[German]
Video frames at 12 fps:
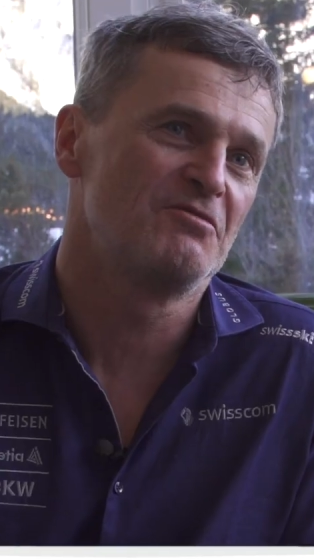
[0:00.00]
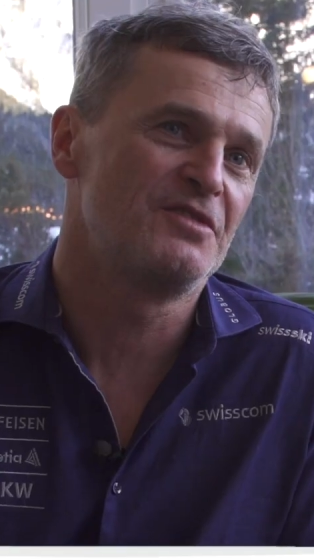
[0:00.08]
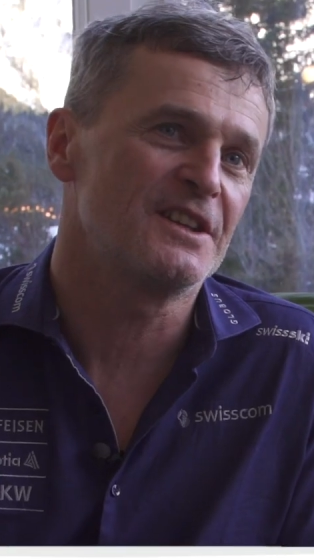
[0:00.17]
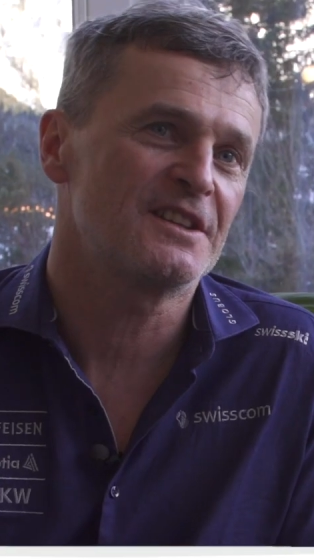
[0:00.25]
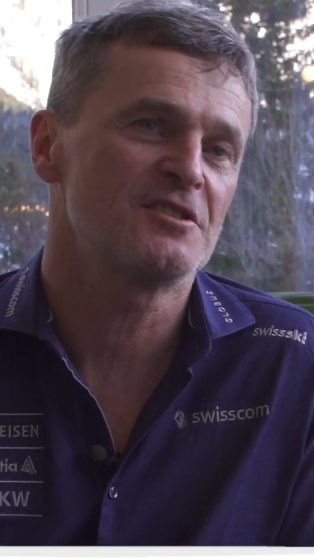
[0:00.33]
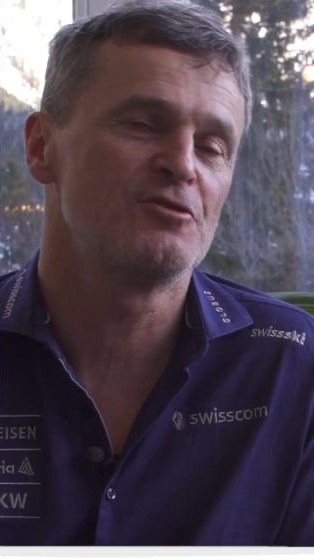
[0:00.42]

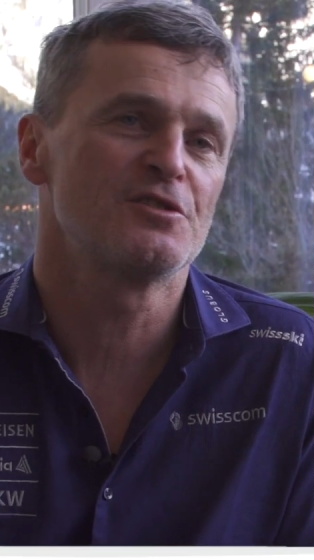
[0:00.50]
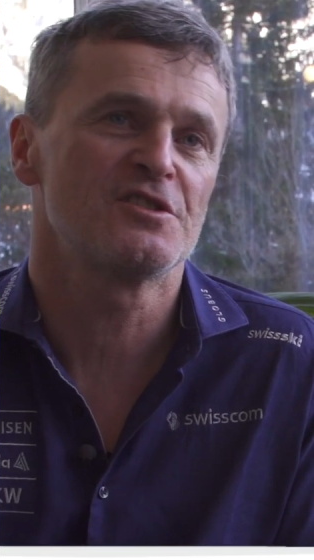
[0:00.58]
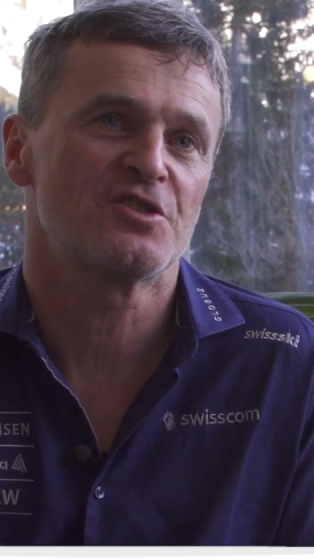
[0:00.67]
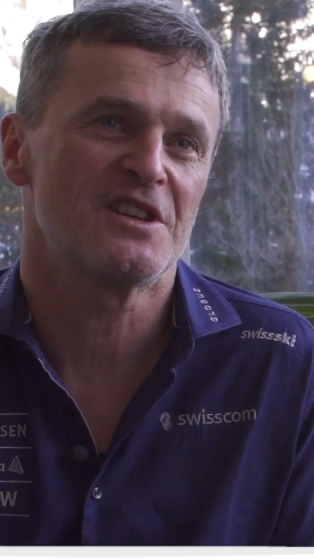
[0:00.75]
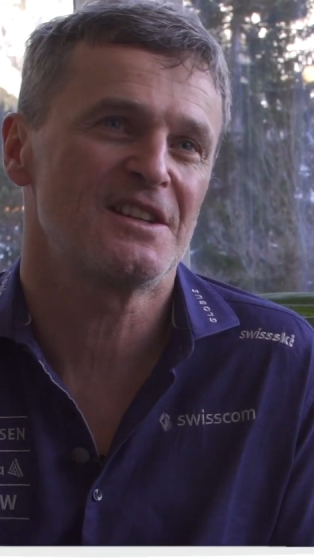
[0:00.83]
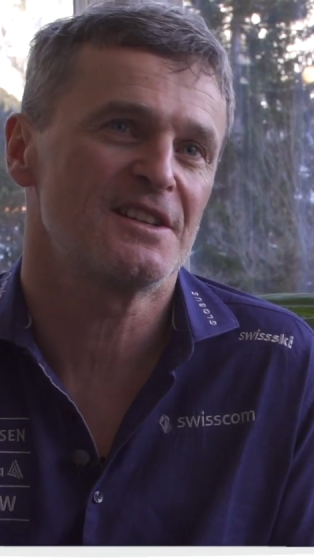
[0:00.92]
Vierte
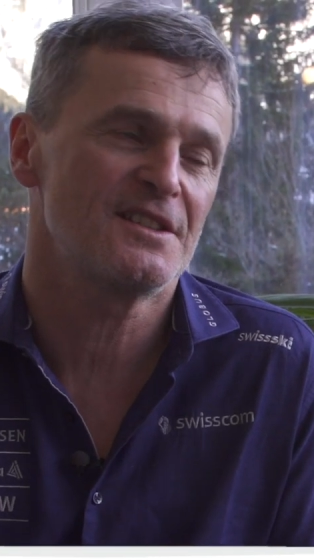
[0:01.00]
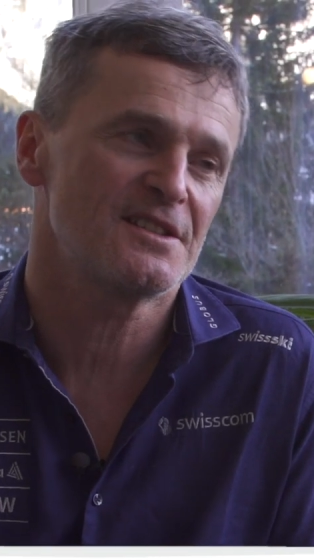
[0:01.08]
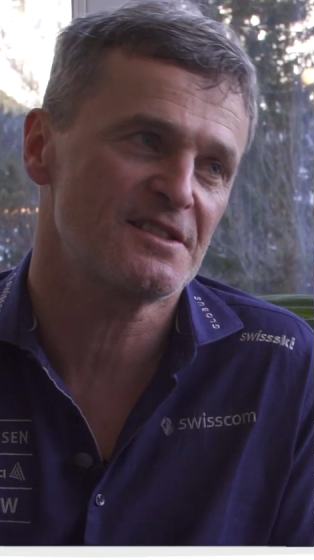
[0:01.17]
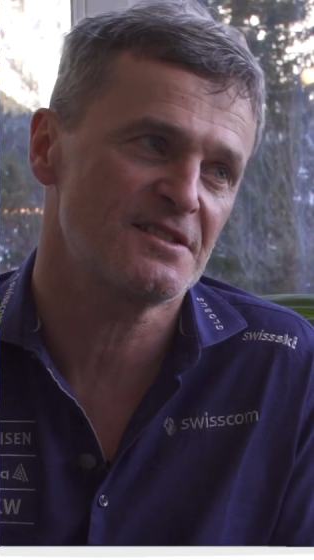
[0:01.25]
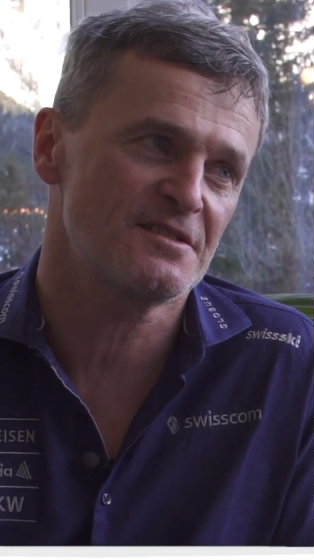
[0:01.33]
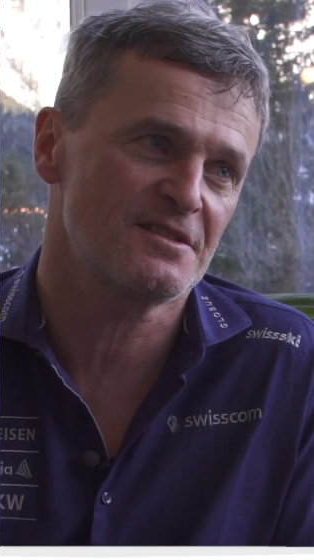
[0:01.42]
Schlüsselstelle
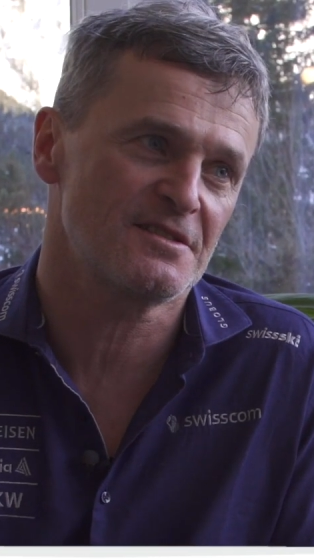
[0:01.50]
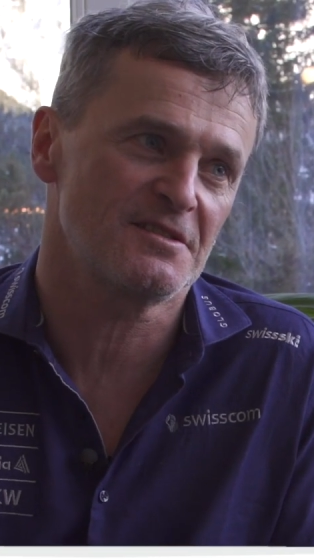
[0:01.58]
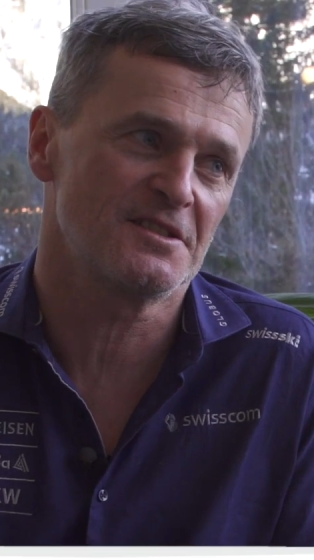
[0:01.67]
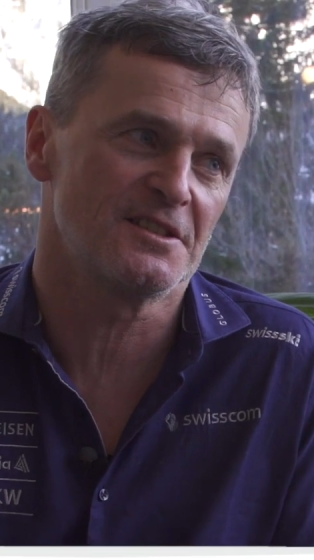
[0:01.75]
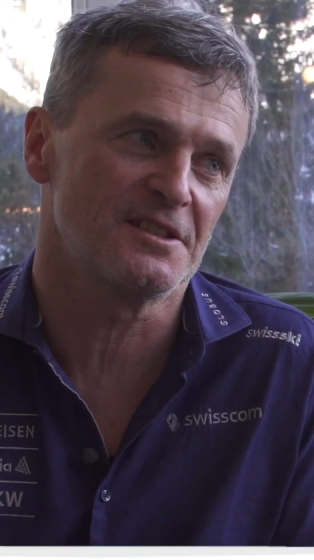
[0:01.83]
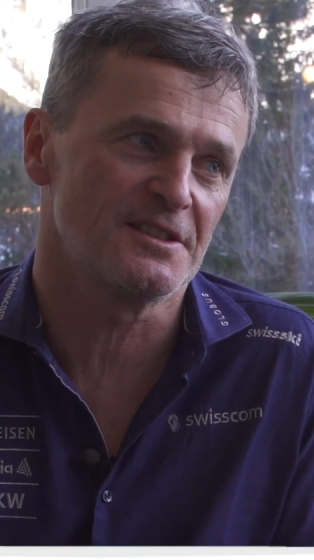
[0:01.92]
ist
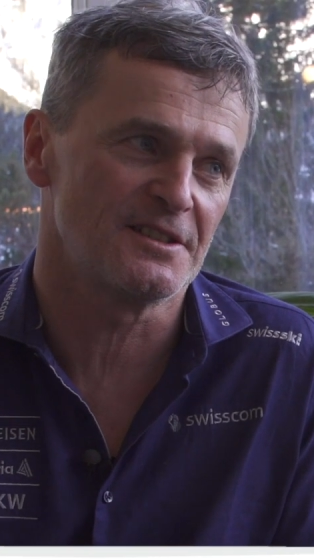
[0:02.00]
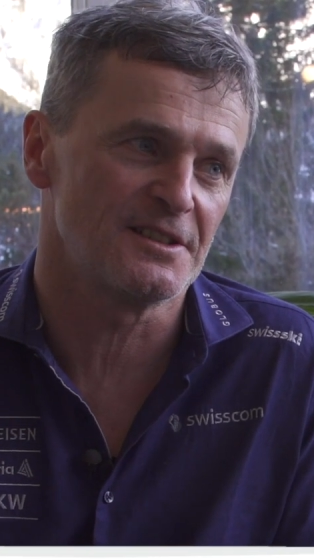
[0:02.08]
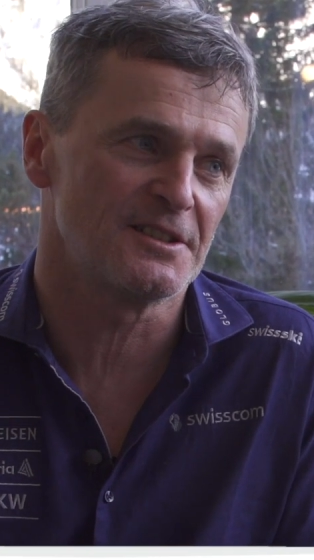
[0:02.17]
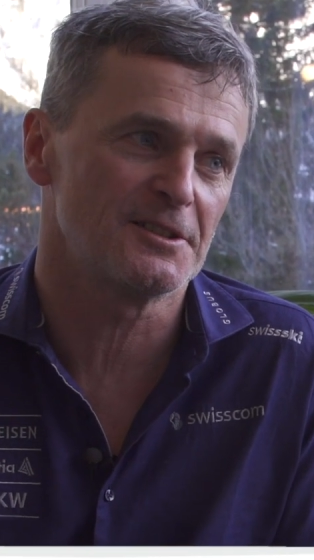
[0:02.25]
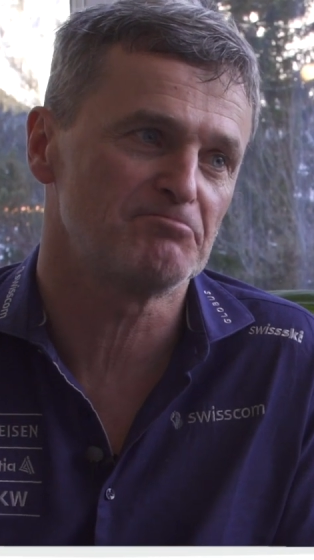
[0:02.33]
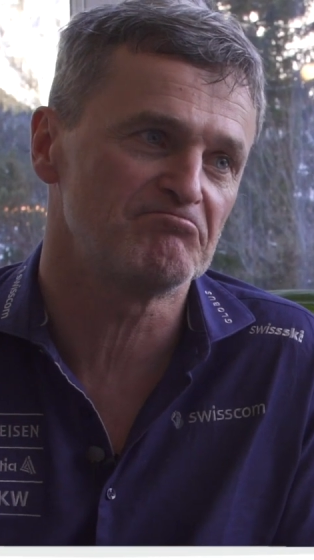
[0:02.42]

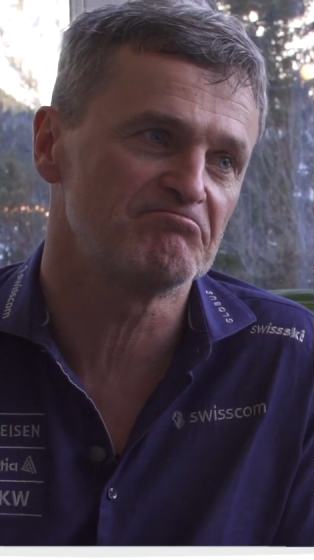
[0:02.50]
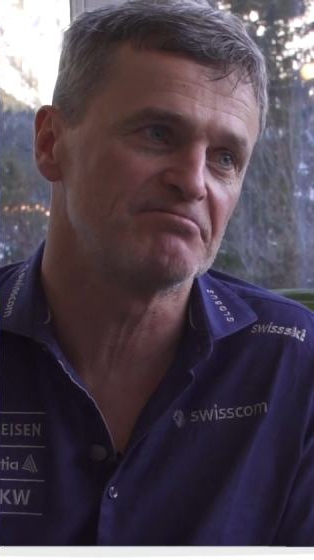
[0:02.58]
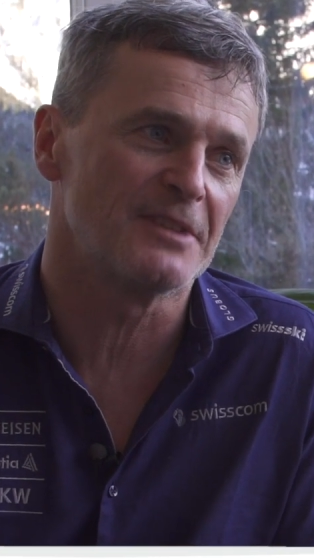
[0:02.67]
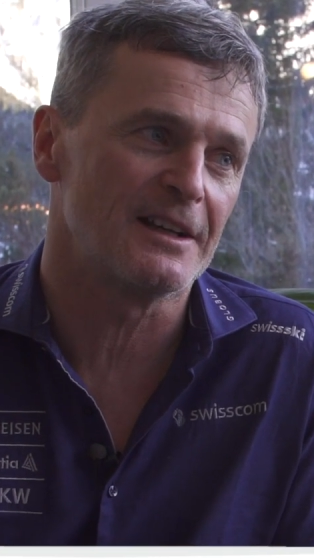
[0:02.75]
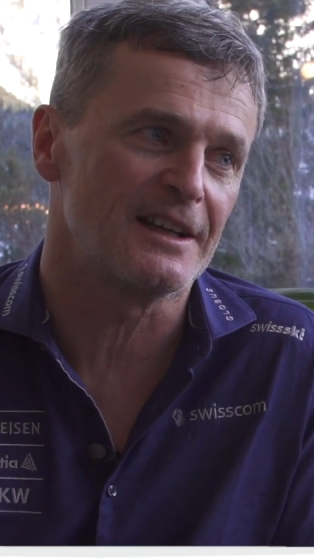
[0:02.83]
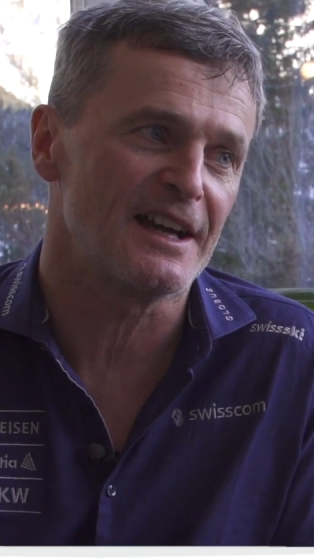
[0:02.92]
äh,